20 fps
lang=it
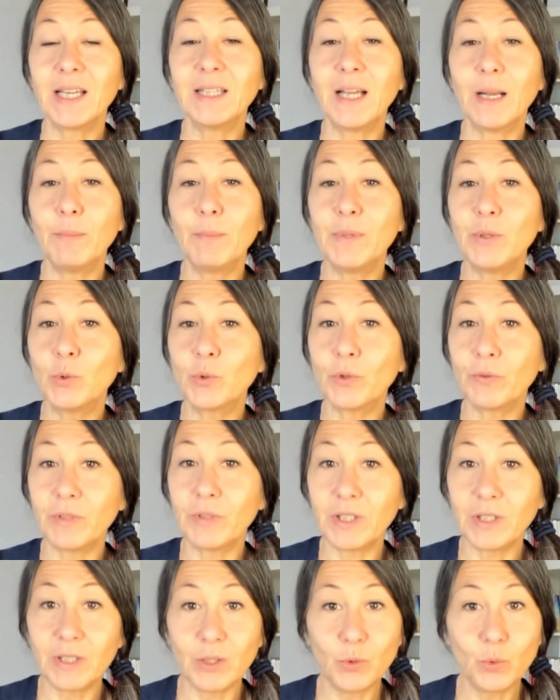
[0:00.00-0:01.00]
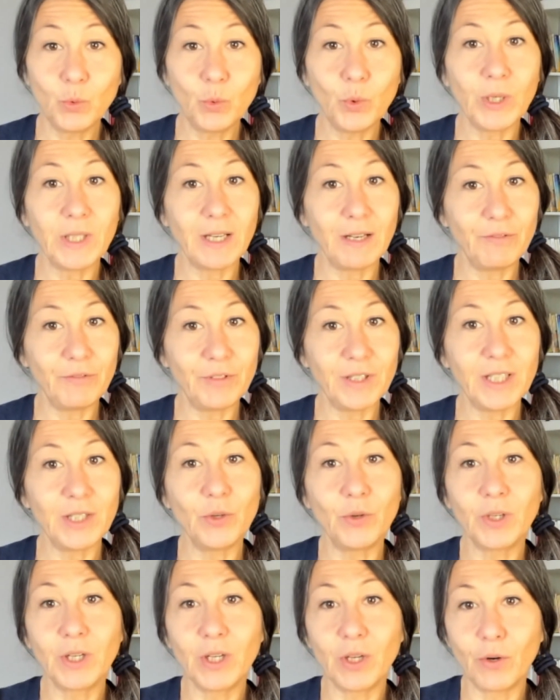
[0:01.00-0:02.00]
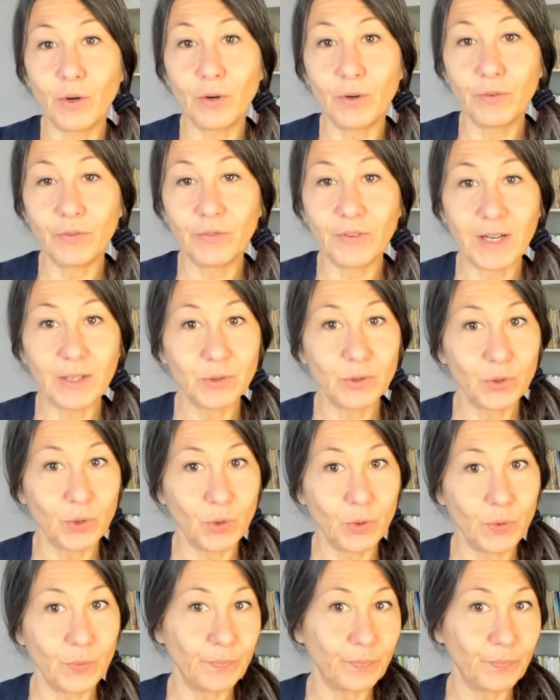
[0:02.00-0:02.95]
dal minuto 22 del video che ho fatto